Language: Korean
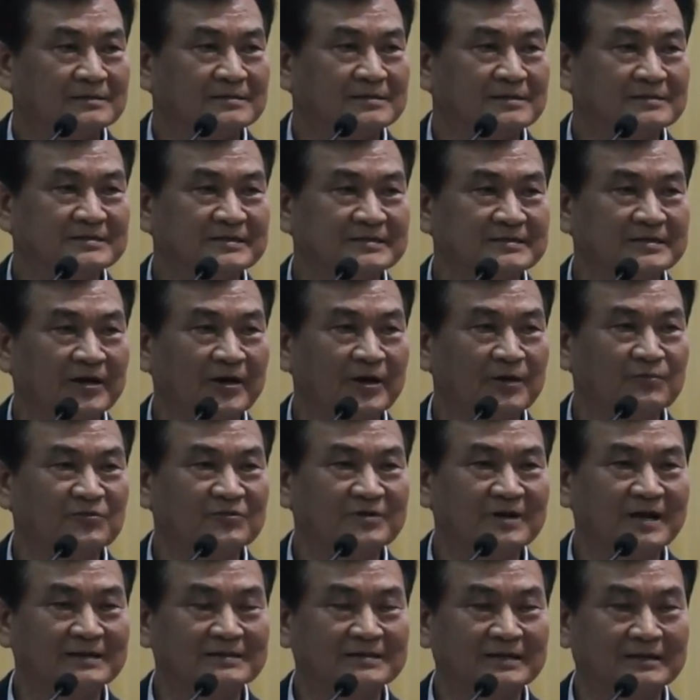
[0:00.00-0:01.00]
정치사회
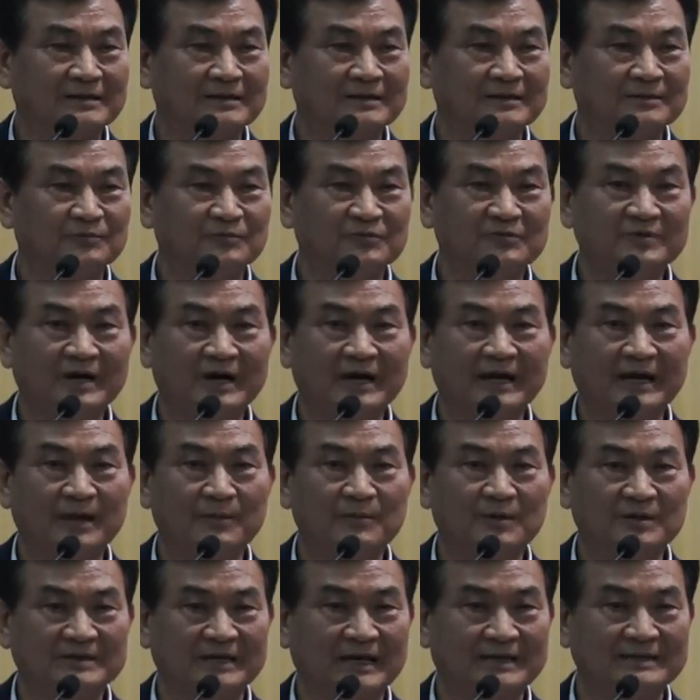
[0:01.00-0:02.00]
문화,
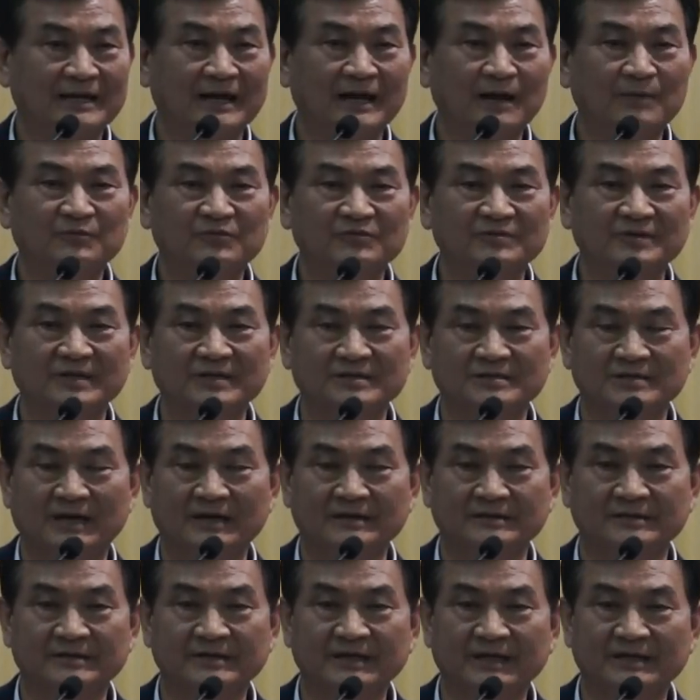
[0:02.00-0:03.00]
문화계에 뭐 대단한 분들이
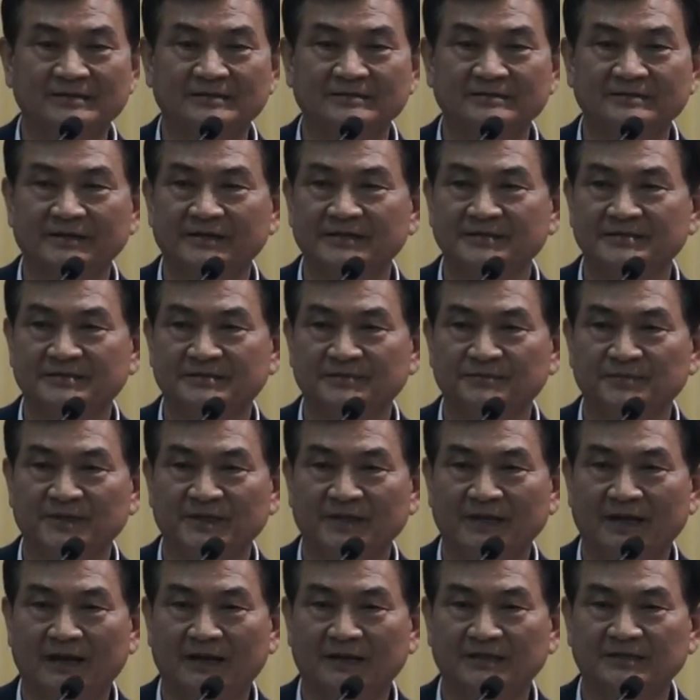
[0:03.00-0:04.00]
다 여기에 들어
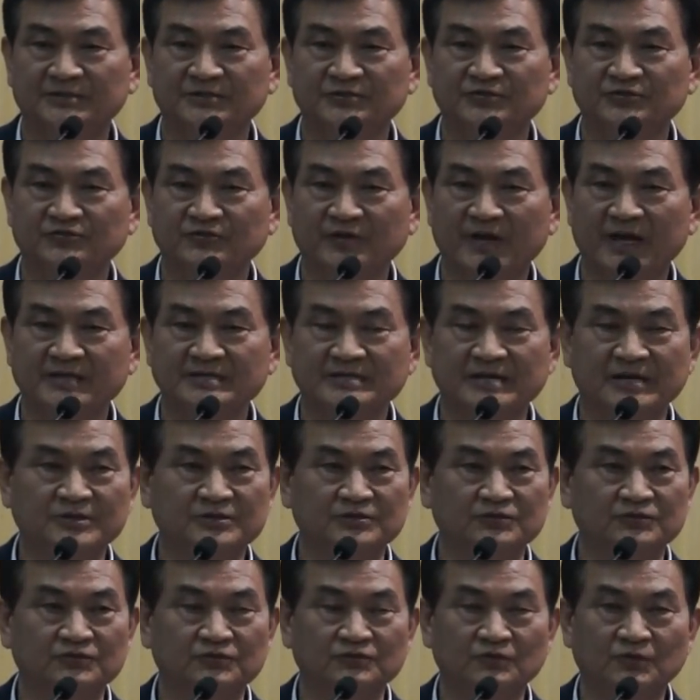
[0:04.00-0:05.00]
있습니다. 그 중에
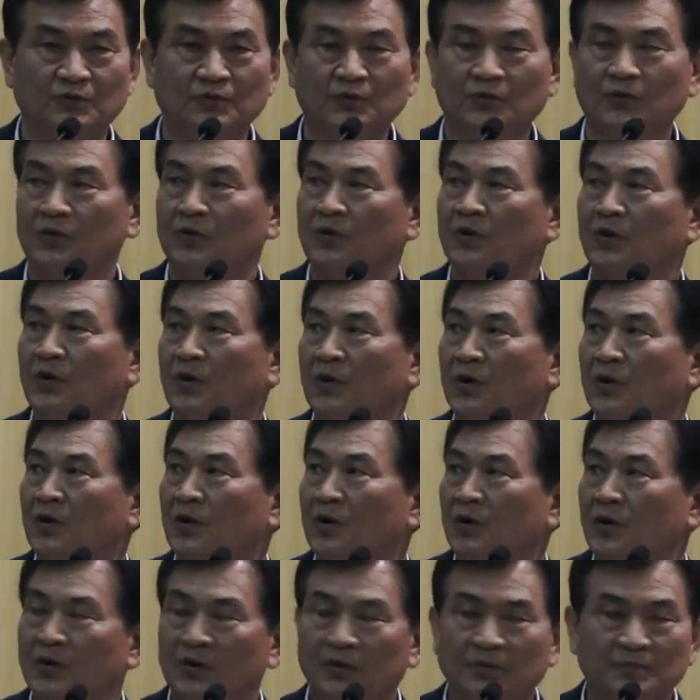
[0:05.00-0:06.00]
제주도
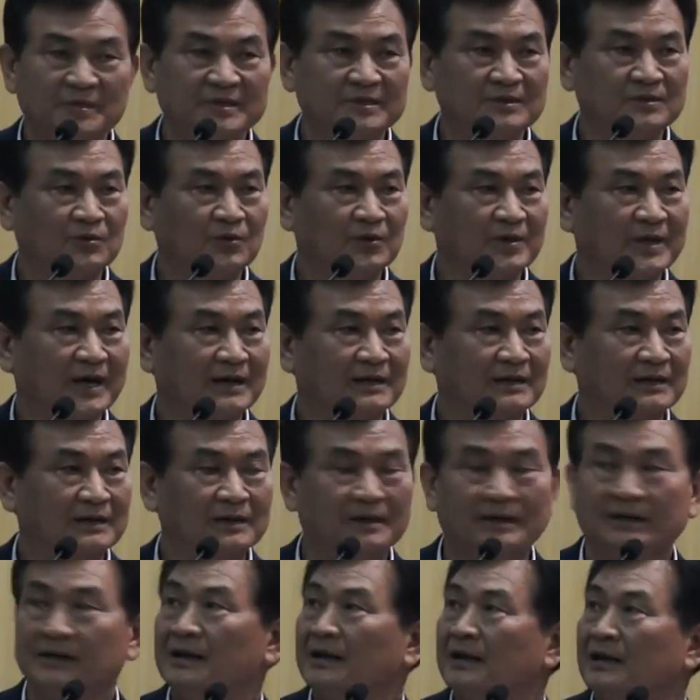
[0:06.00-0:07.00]
민도 약
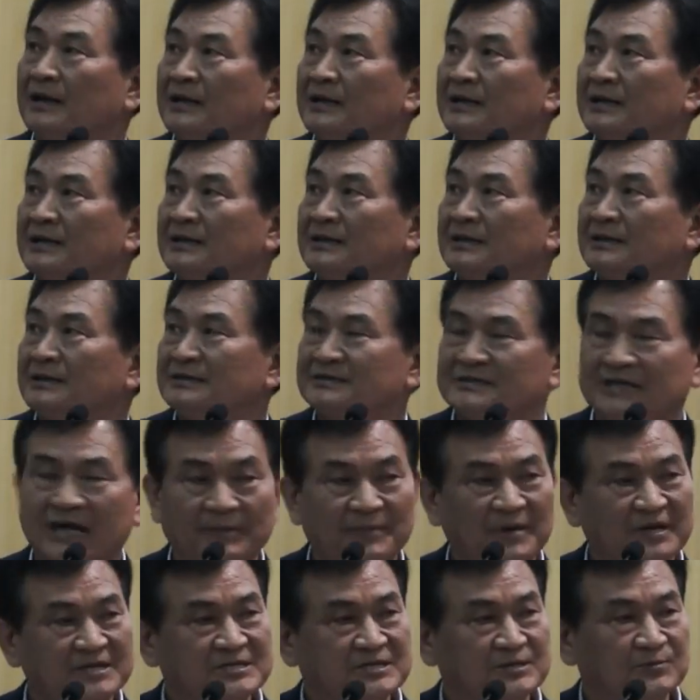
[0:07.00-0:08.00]

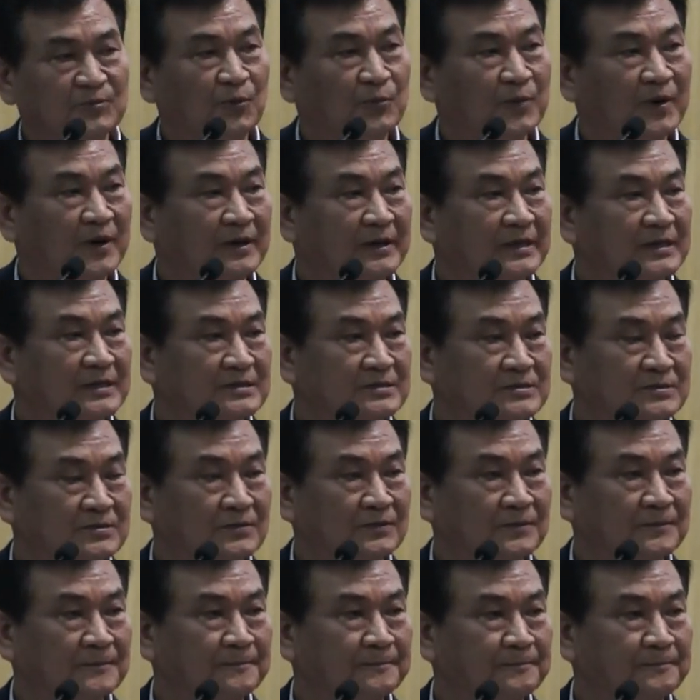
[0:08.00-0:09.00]
415명이 있죠.